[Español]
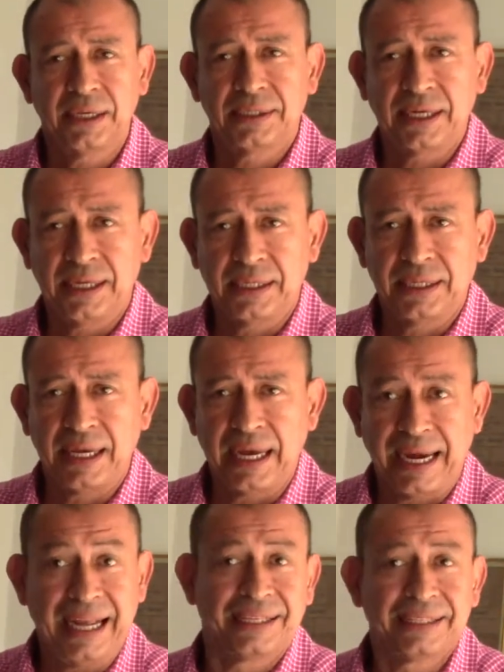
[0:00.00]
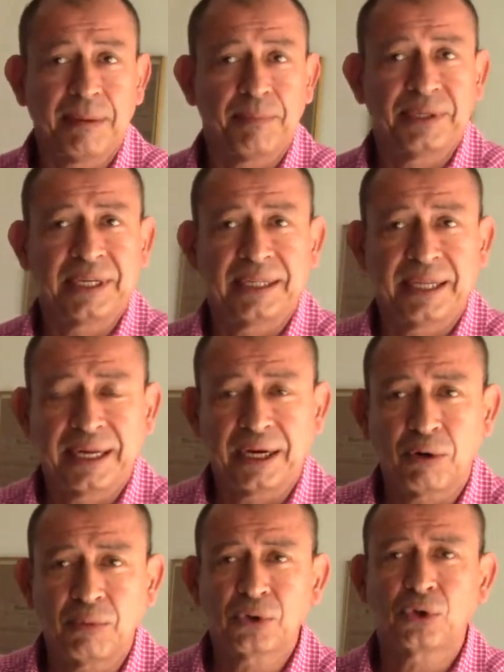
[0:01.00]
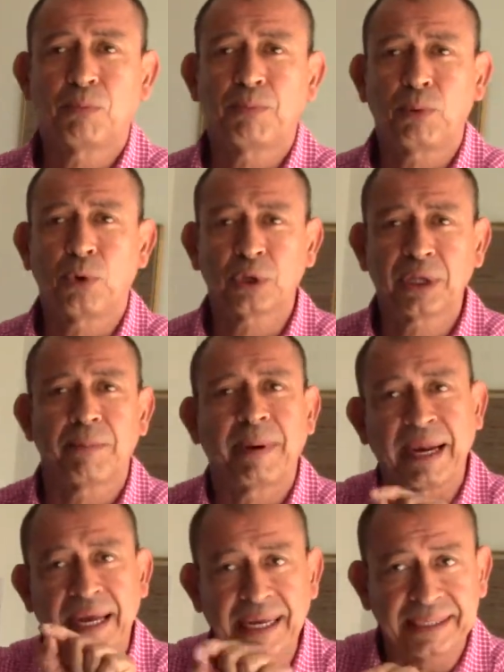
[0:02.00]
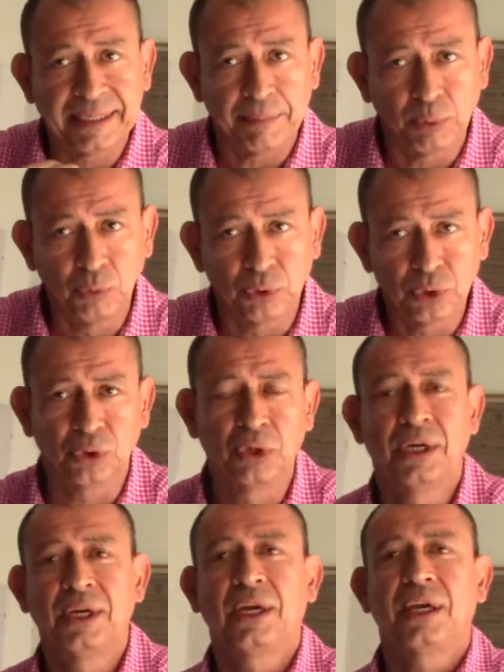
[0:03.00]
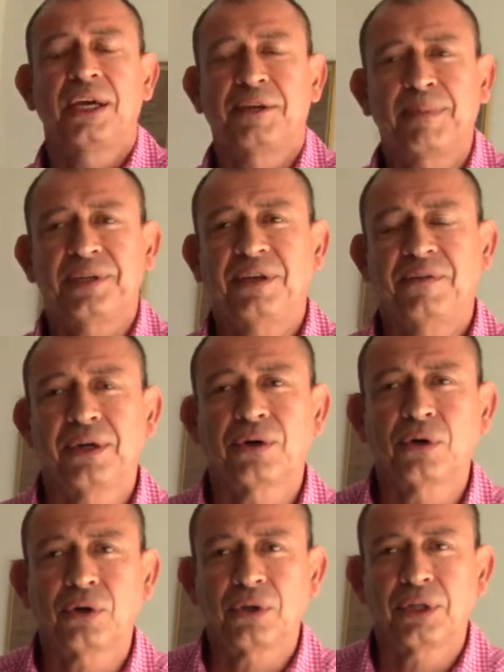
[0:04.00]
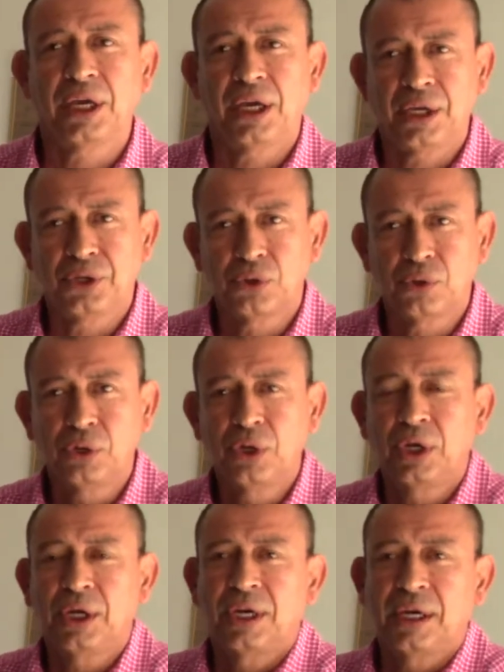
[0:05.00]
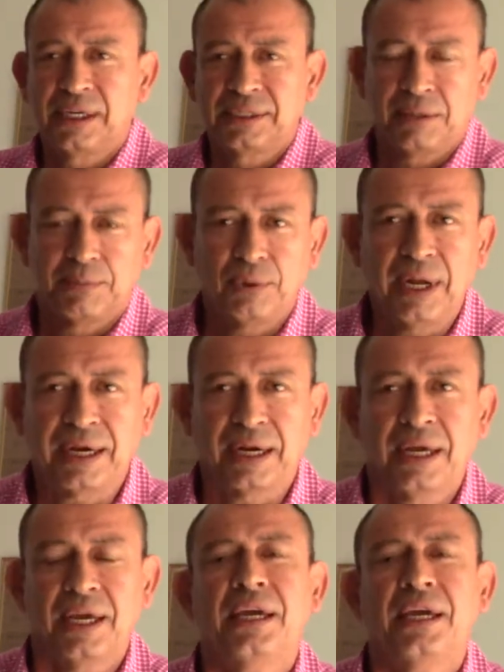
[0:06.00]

se, se anexa pues se tendrá como soporte para ese punto específico de hecho estipular.